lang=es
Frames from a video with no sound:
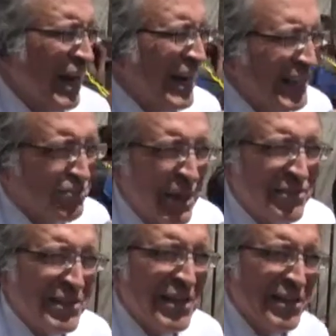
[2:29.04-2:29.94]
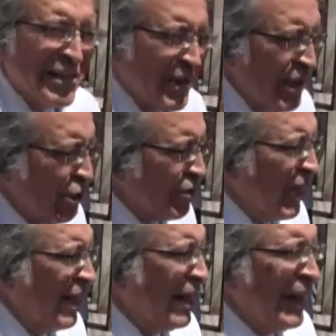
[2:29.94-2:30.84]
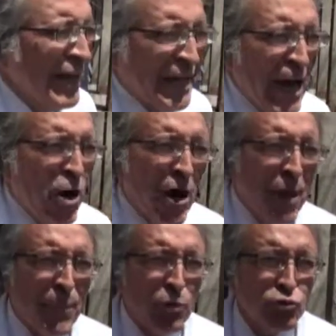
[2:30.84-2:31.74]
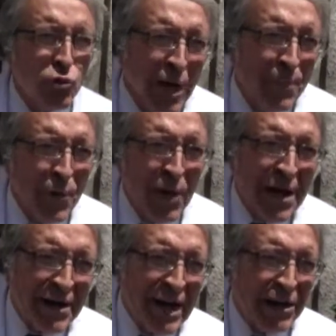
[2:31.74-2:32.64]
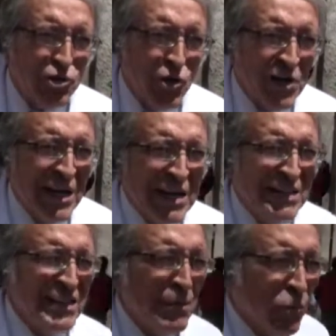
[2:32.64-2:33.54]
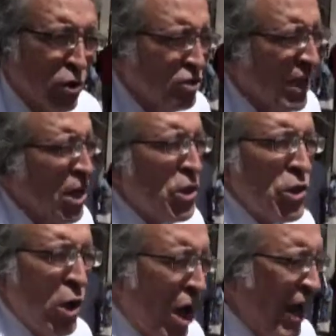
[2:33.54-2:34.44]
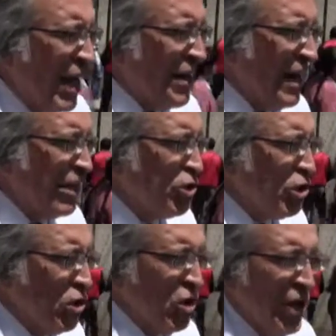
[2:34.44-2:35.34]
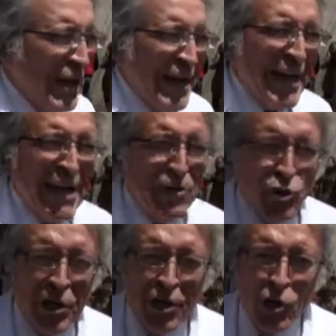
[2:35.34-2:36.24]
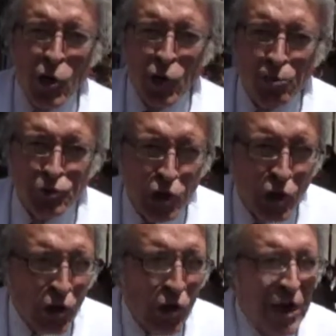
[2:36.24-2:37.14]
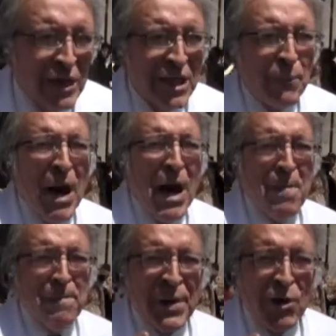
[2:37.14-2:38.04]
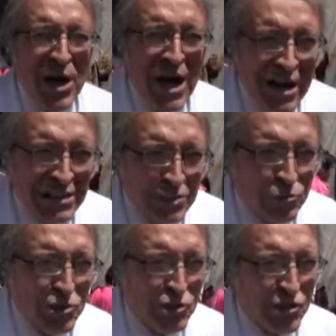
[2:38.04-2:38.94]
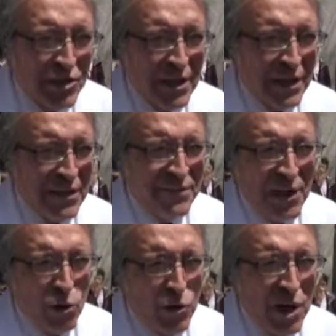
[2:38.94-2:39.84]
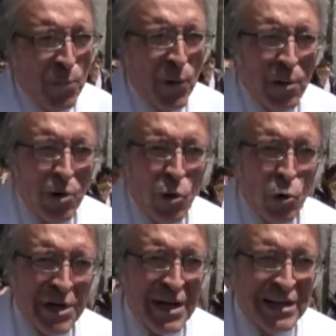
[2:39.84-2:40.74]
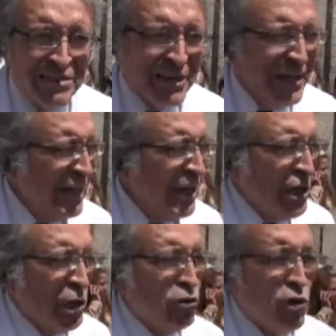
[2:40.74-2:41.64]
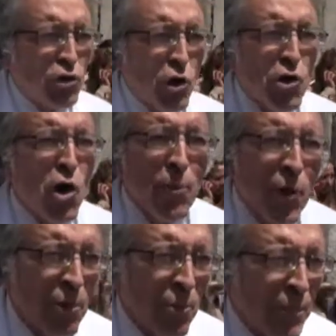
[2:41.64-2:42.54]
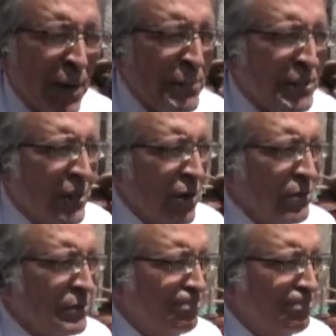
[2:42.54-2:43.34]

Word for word: al expresidente regional que ahora postula por la reelección y le decimos no a la reelección, eso es corrupción, va a empeorar la situación de eh, salud del pueblo juninense y nosotros no podemos permitirlo.